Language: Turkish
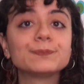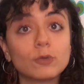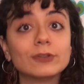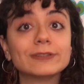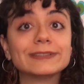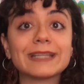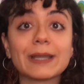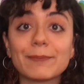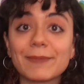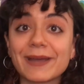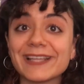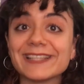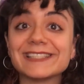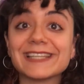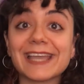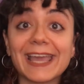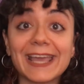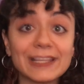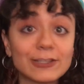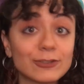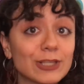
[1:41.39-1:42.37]
O yüzden
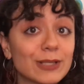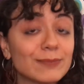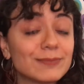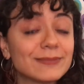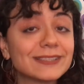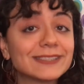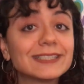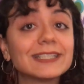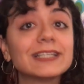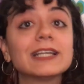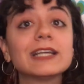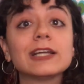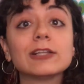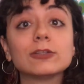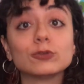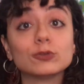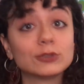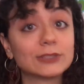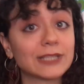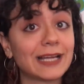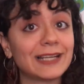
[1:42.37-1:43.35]
bence en önemlisi
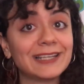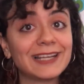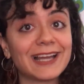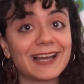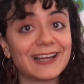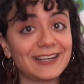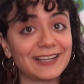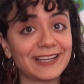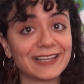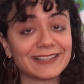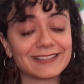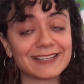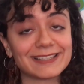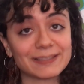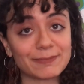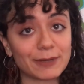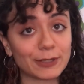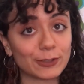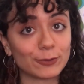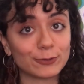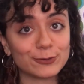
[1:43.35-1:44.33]
düzenli hareket
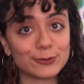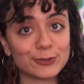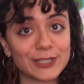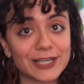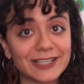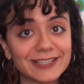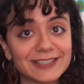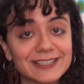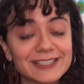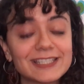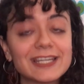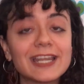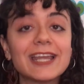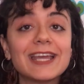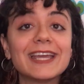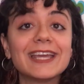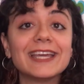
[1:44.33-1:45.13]
etmek olacaktır.